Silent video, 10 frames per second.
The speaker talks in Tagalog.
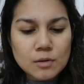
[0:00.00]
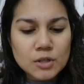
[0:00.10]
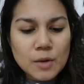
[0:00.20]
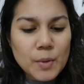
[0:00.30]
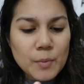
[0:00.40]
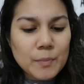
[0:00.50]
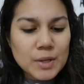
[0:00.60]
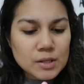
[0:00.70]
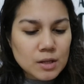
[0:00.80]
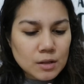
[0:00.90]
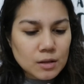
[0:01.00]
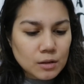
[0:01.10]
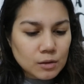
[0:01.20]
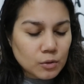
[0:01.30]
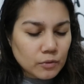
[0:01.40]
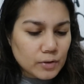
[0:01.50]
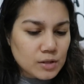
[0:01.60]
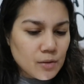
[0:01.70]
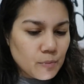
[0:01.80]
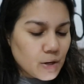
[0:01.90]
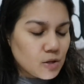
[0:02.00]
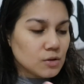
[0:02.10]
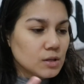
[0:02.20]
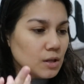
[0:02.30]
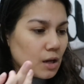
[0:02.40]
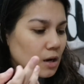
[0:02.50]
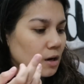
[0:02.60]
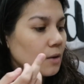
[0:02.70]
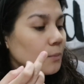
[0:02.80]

Siyempre, mabase na lang to, first impressions lang.